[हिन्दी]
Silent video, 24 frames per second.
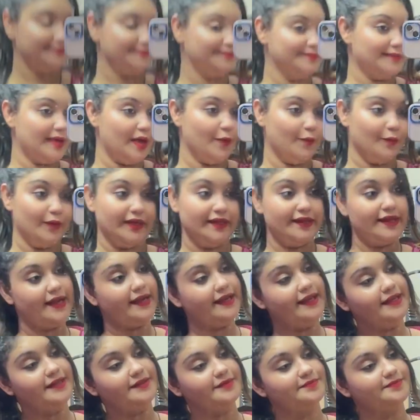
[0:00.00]
मैं हूँ
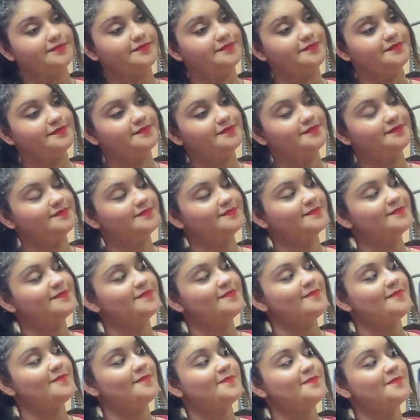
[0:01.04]
रेडी
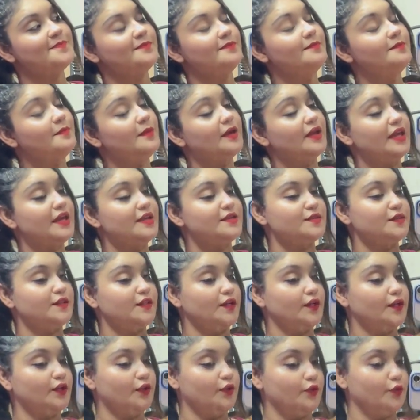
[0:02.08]
मैं कैसी
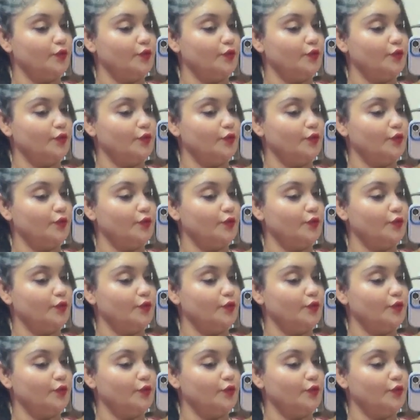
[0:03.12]
लग रही